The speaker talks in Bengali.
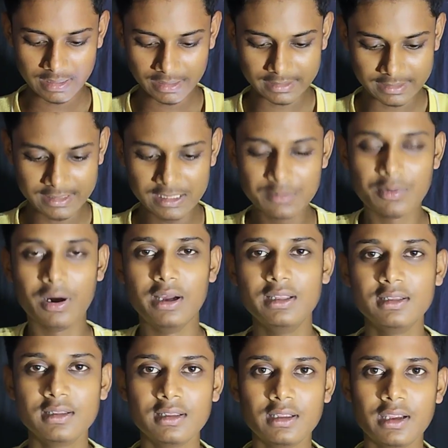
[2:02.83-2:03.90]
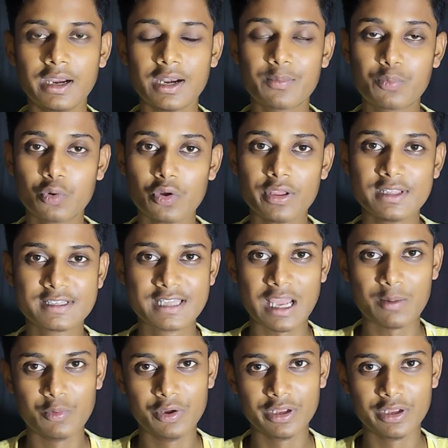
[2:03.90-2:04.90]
কি ভাই এটা পুরো স্ক্যাম হয়ে গেল